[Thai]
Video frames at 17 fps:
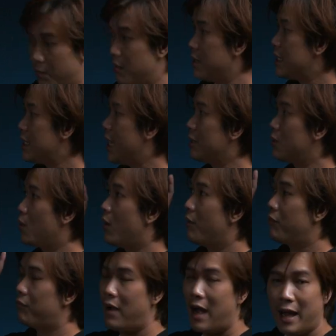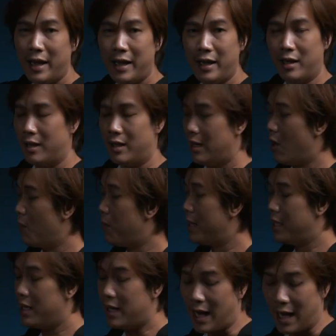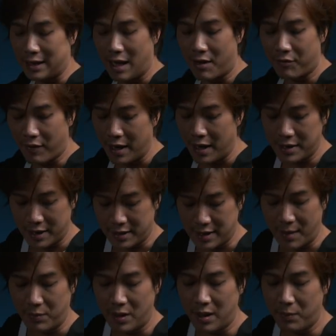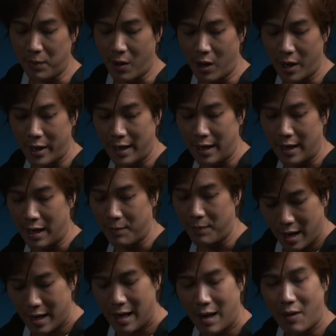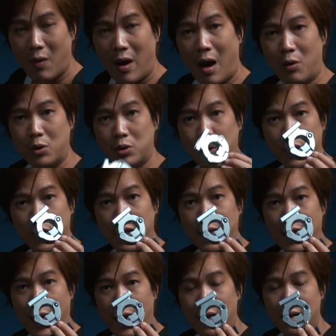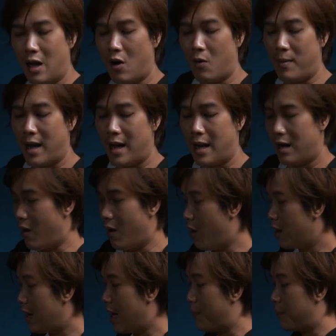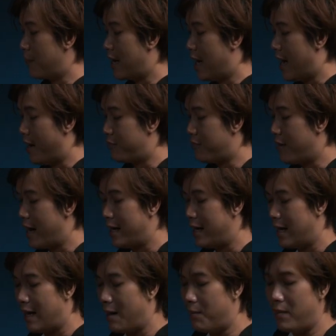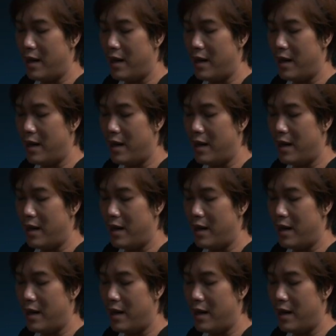เมื่อใส่ตัวไฟเข้าไปที่ขาตั้งไฟเสร็จสับเรียบร้อยนะครับให้เราเอาตัวนี้นะเอามาล็อกกับขาไฟนะครับ